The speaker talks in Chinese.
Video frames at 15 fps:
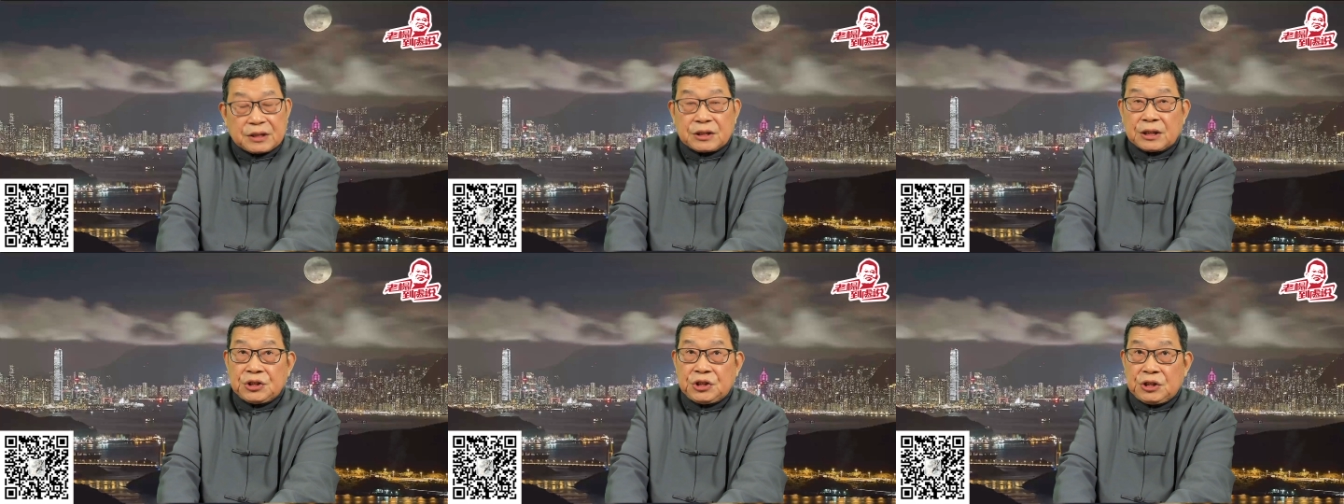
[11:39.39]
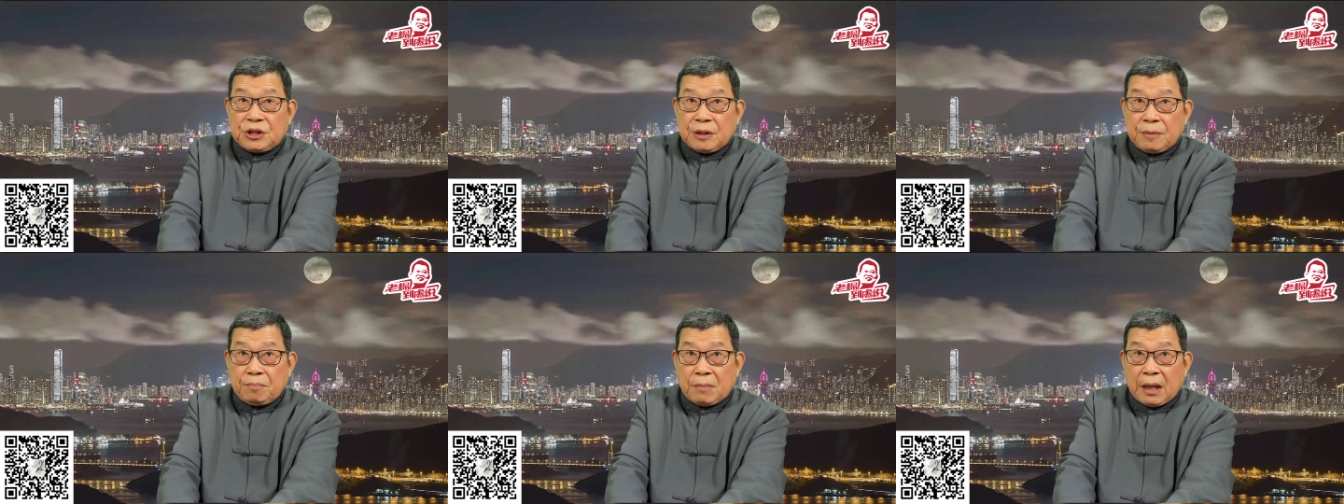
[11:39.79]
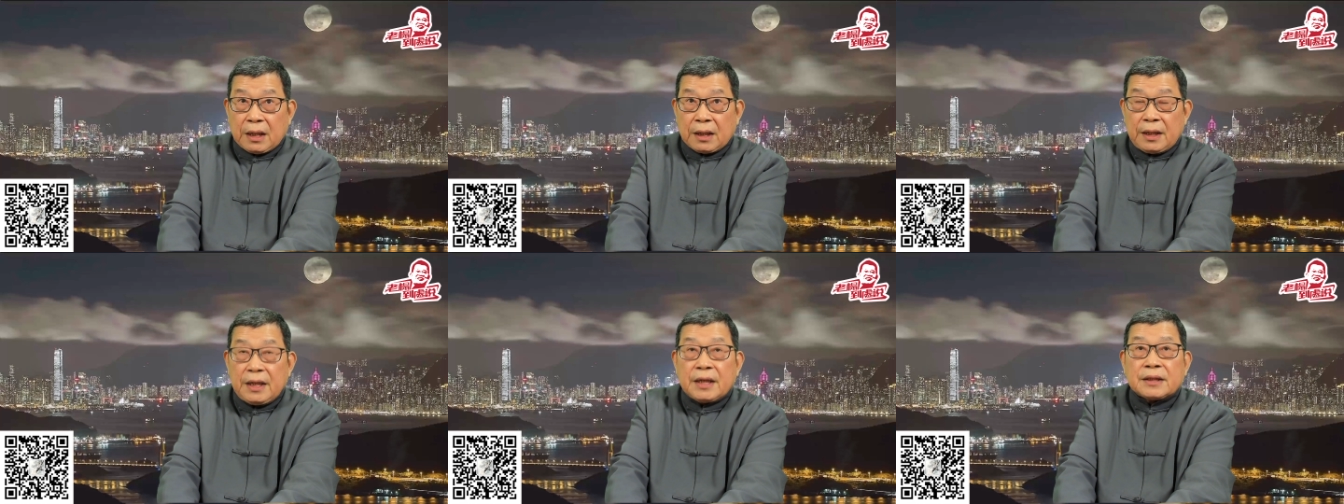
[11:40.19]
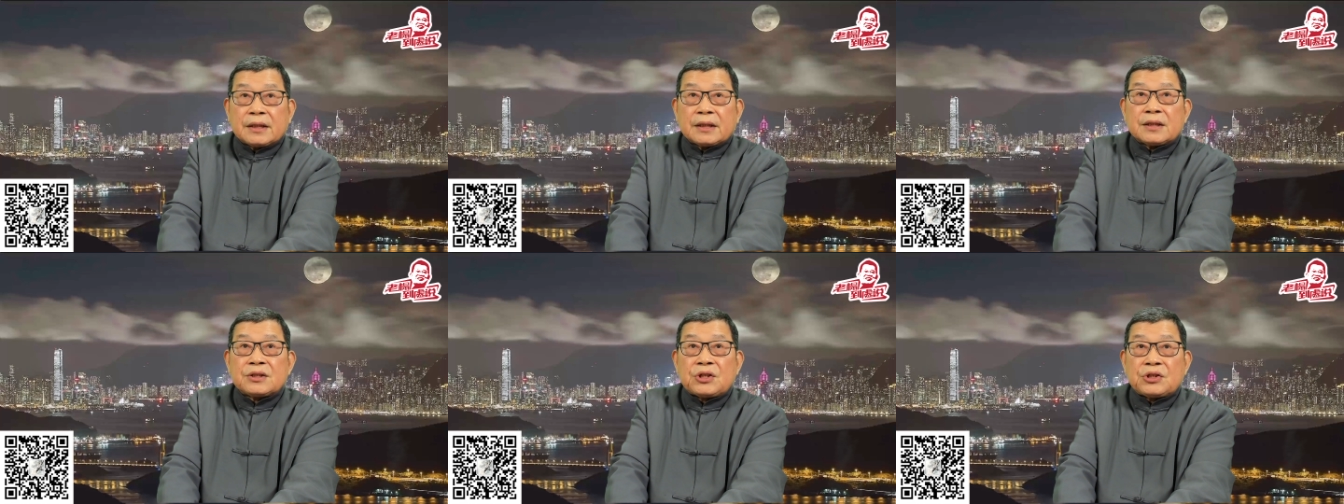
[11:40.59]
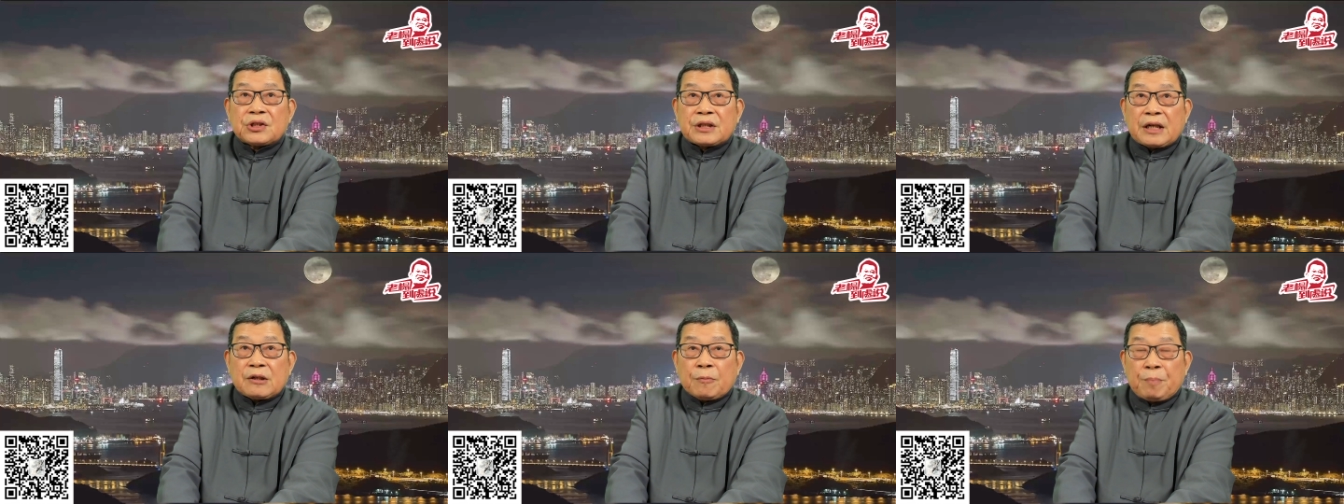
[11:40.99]
只能进行猛烈的，甚至
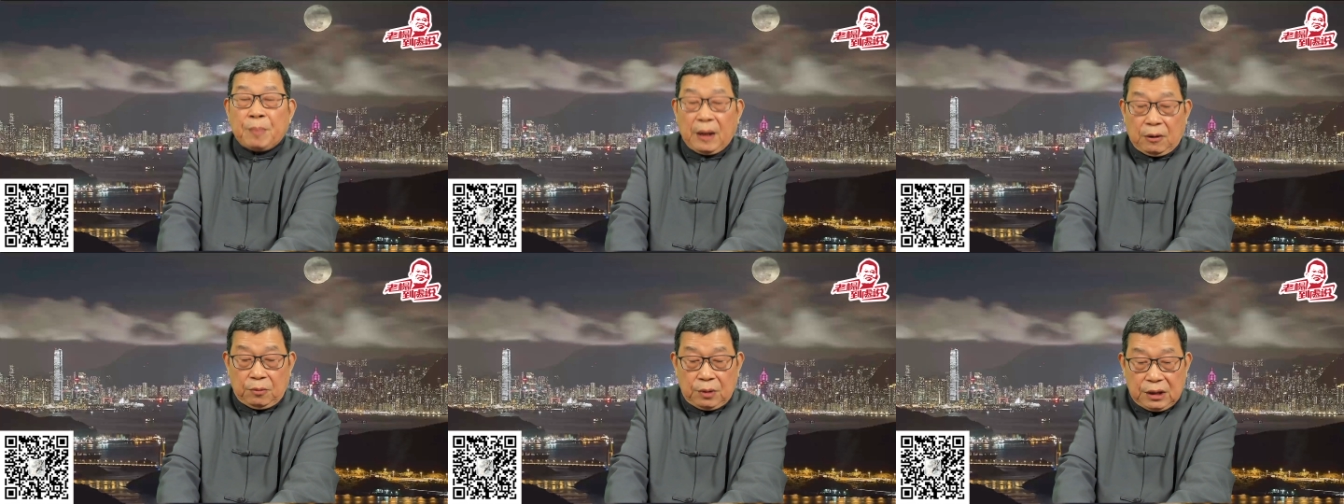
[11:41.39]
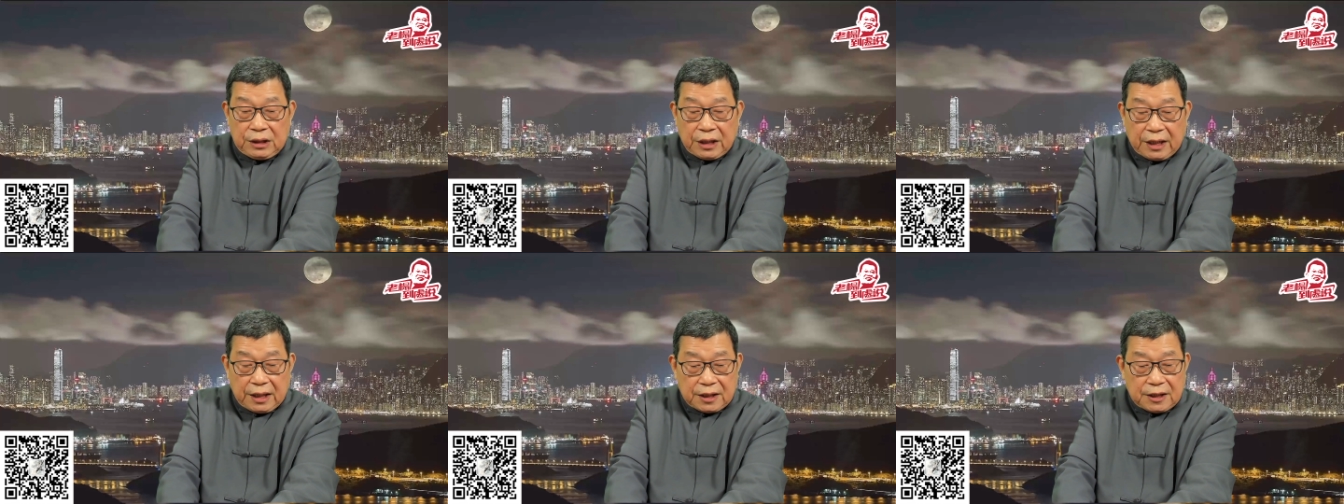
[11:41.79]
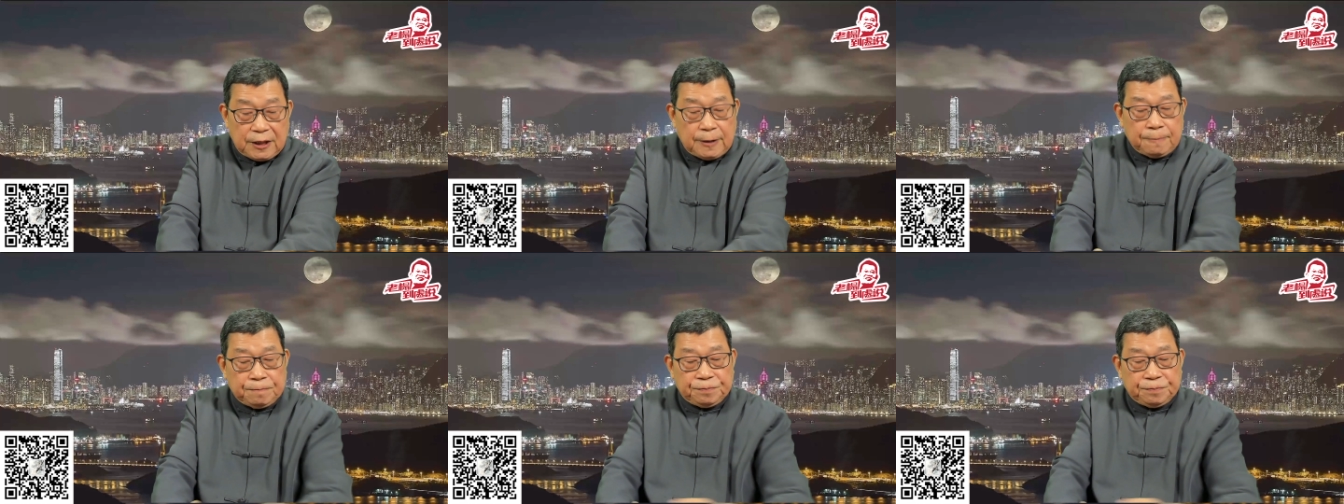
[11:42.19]
带有暴力的抗议。